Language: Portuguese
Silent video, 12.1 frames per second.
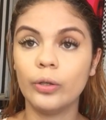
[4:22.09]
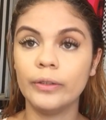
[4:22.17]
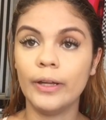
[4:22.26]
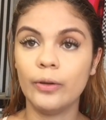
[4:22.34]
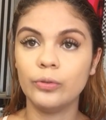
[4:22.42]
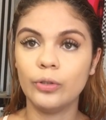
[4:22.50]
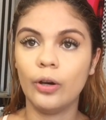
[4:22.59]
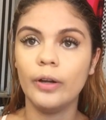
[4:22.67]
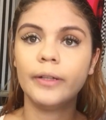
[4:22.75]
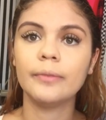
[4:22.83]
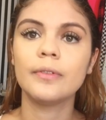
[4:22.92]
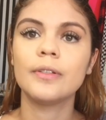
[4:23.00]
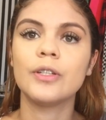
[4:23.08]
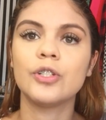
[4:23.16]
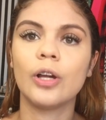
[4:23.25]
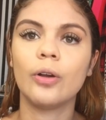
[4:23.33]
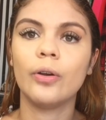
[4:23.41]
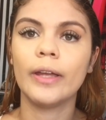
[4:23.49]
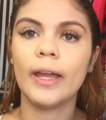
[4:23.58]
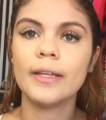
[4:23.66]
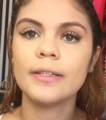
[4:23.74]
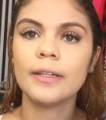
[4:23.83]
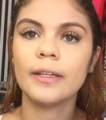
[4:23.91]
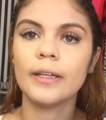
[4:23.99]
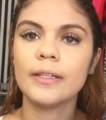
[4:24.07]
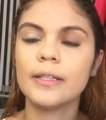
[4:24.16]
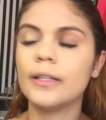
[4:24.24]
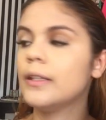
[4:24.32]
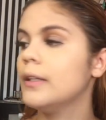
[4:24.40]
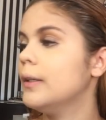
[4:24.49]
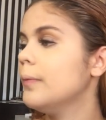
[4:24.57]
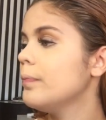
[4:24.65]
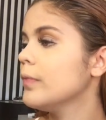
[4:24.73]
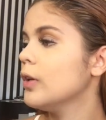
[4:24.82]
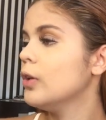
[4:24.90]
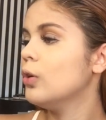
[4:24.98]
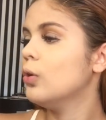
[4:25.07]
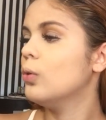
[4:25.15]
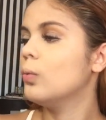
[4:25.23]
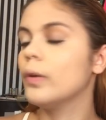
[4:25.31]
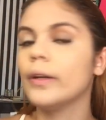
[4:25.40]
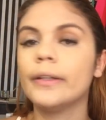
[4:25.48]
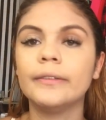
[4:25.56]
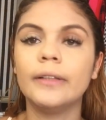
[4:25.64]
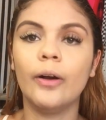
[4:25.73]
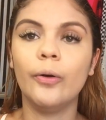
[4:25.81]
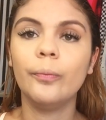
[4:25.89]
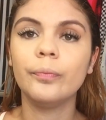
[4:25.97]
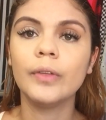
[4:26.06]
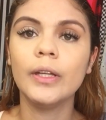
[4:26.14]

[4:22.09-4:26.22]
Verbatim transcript: da, Eudora, vocês já conhecem, que é esse aqui um grandão.